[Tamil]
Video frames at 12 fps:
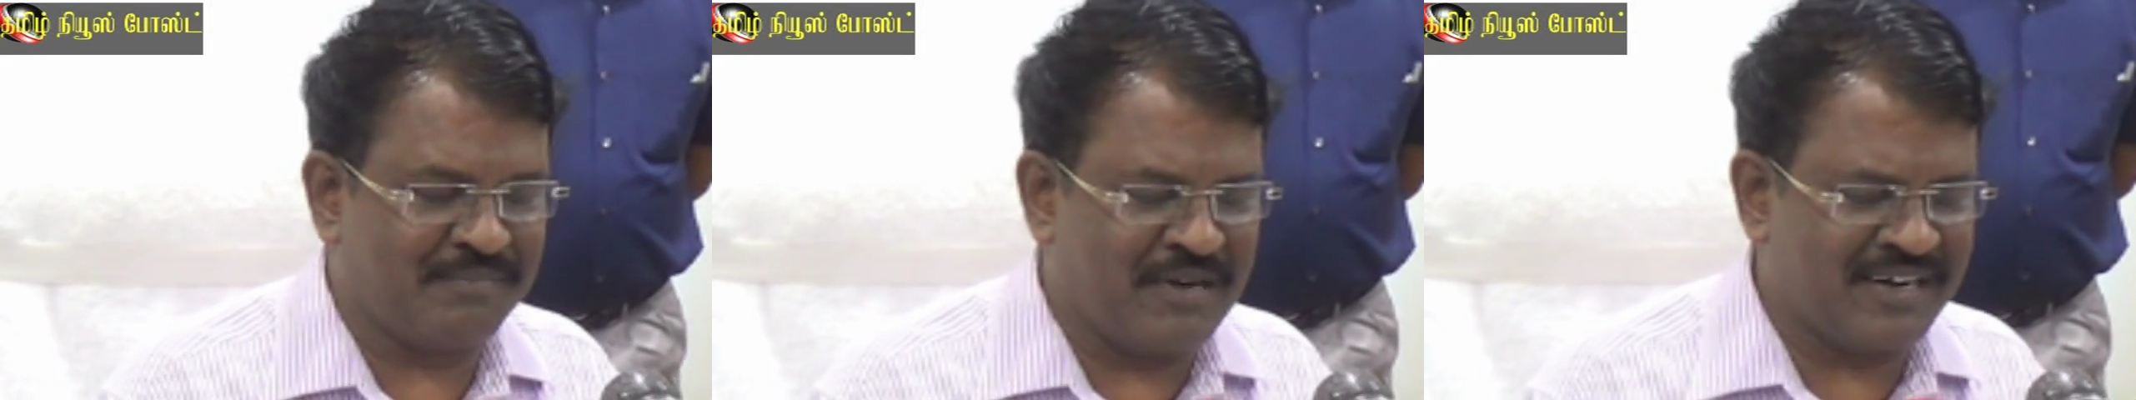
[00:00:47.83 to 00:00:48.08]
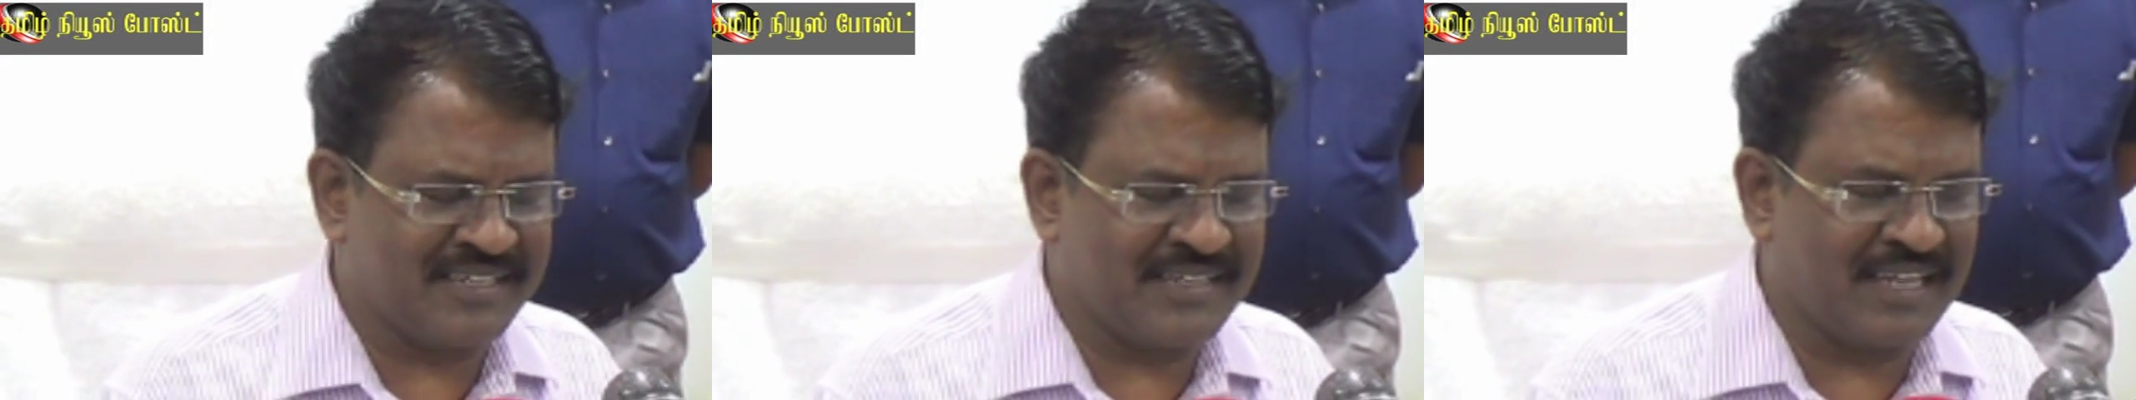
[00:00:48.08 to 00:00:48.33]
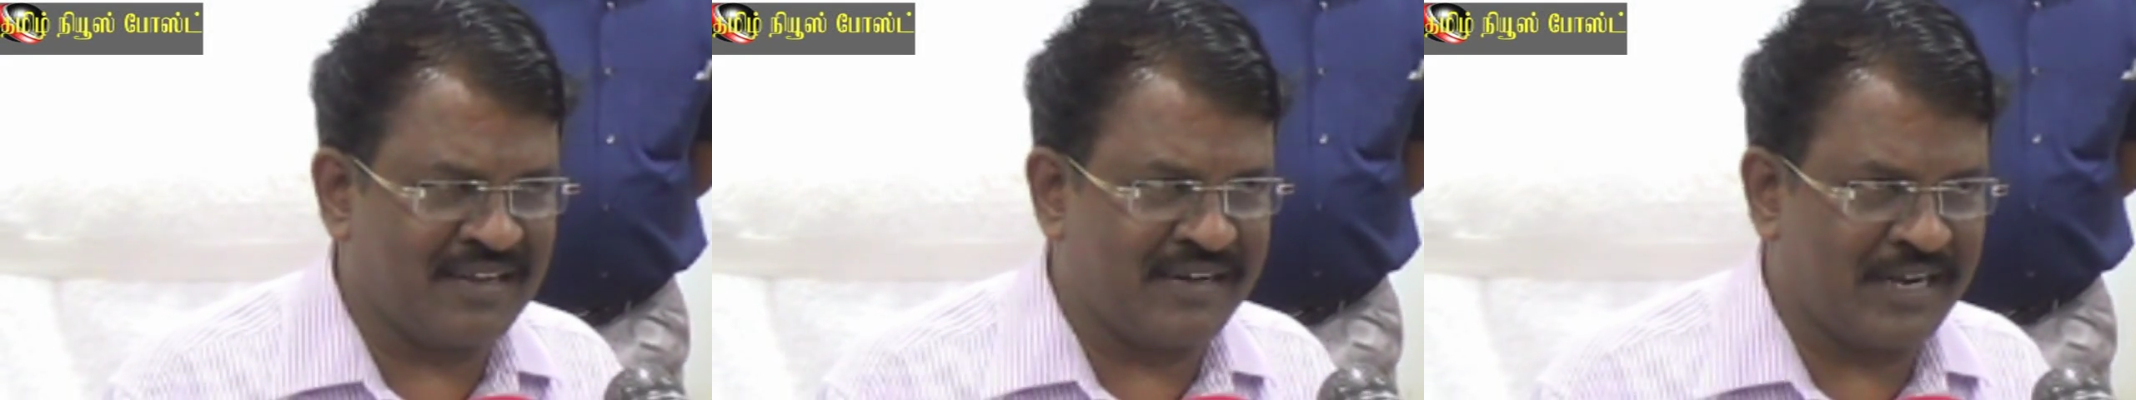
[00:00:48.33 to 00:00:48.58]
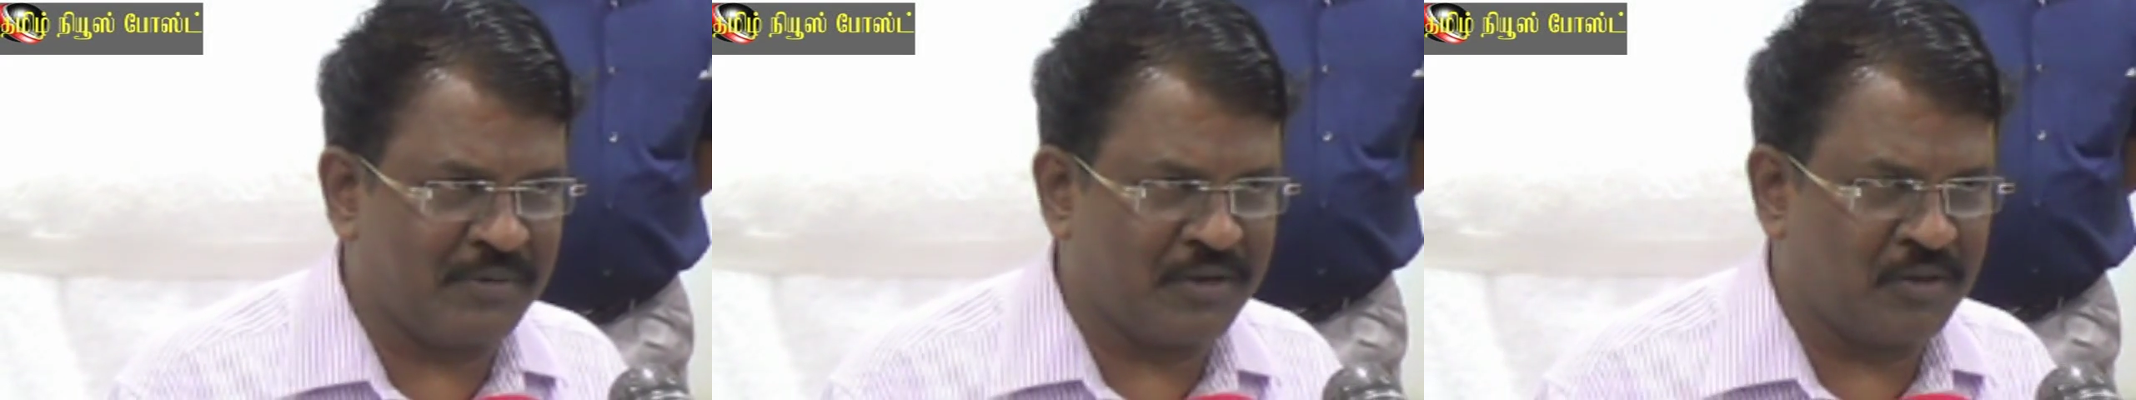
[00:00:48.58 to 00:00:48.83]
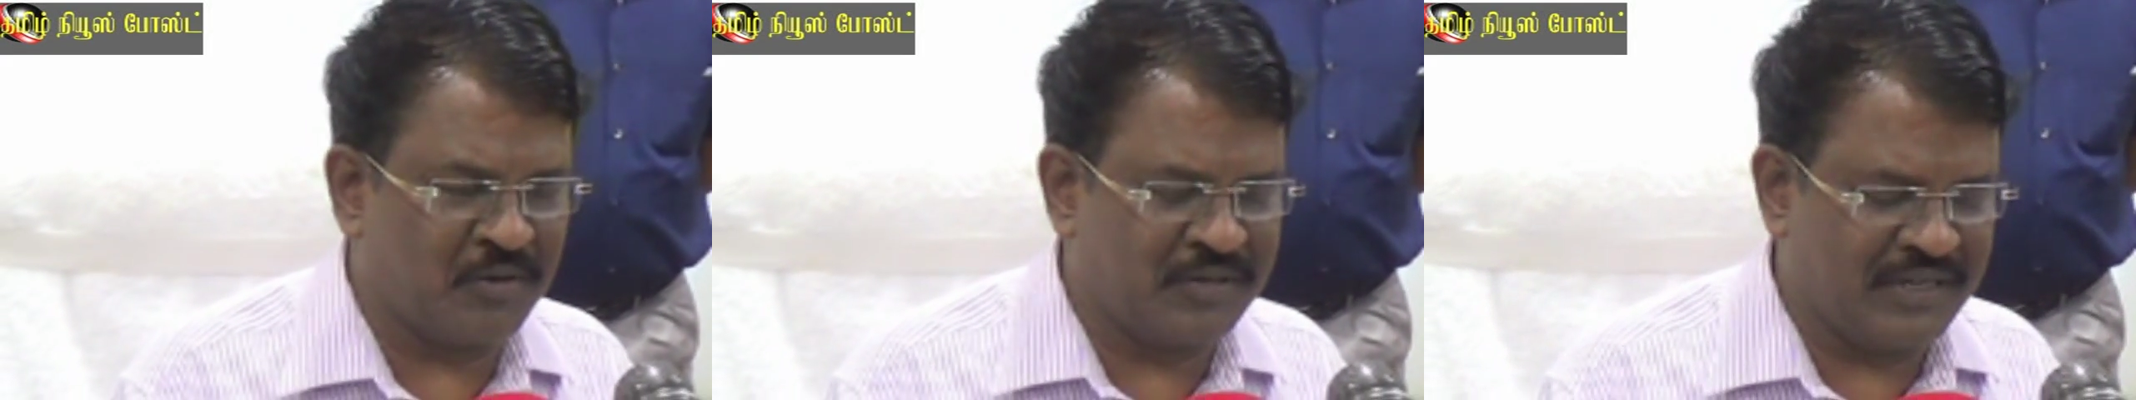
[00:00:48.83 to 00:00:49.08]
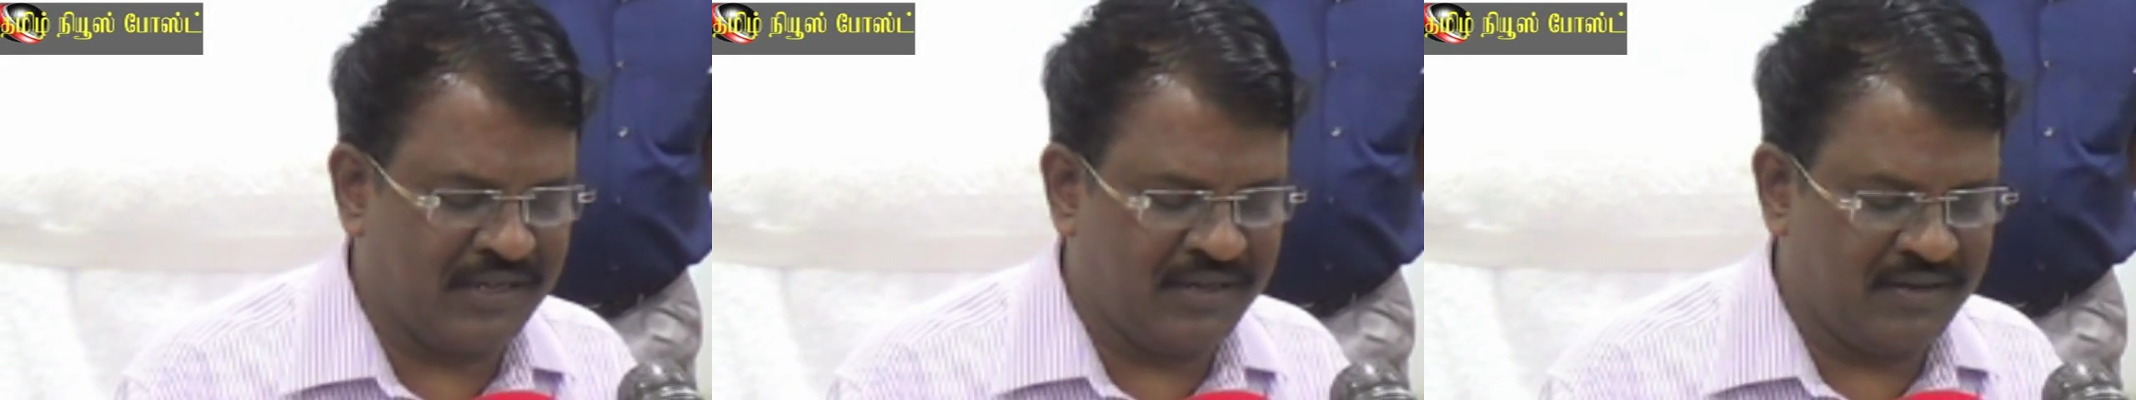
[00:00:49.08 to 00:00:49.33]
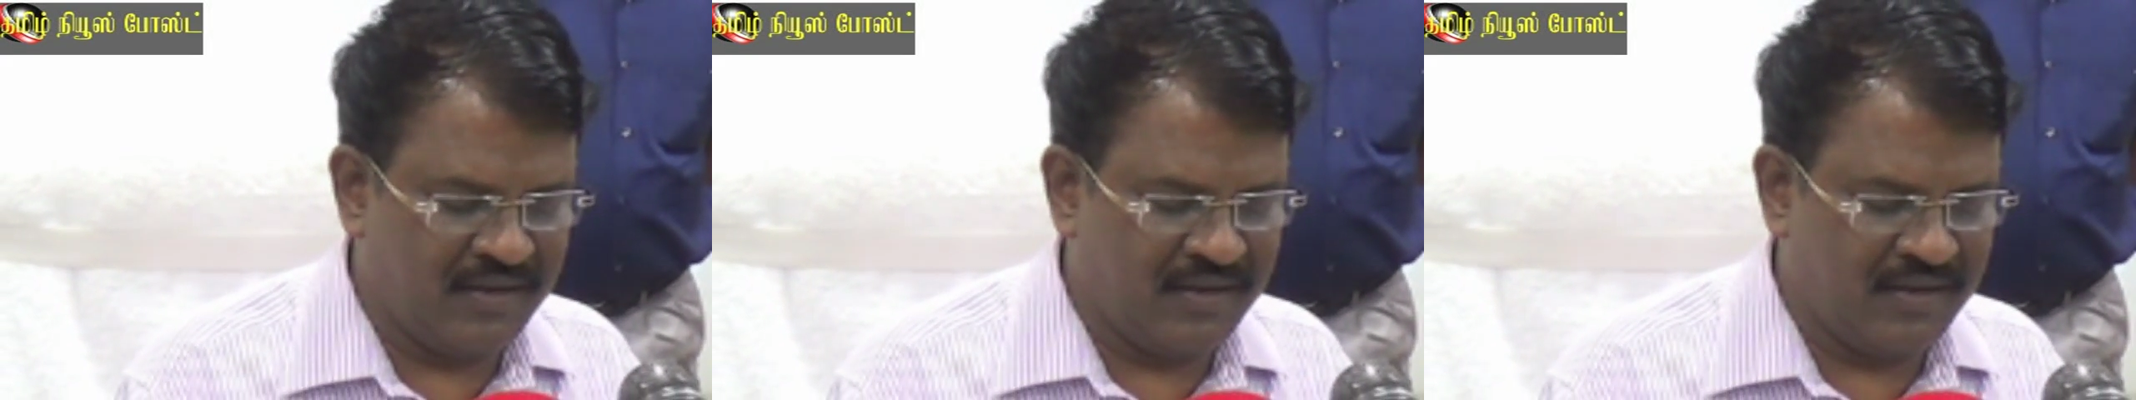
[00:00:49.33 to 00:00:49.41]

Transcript: மாநகர தேர்தல் நடைபெறுவதை ஒட்டி